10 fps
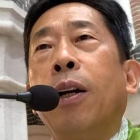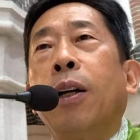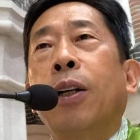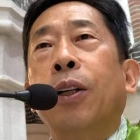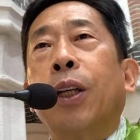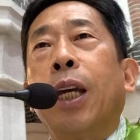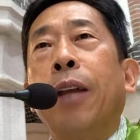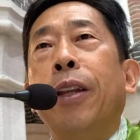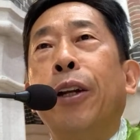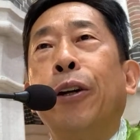그렇게
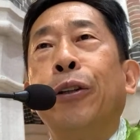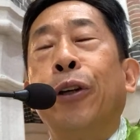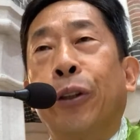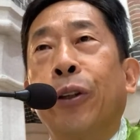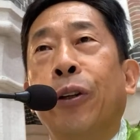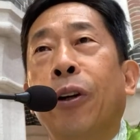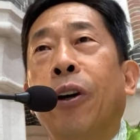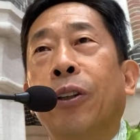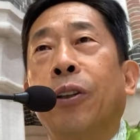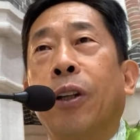한다는 건 어떻게,
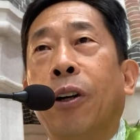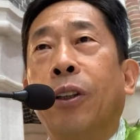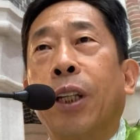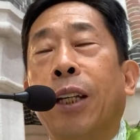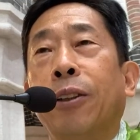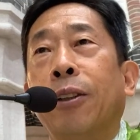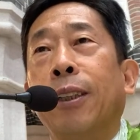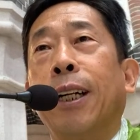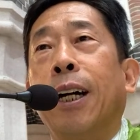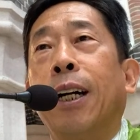어떻게, 어떻게 하는
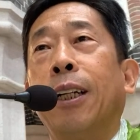걸까?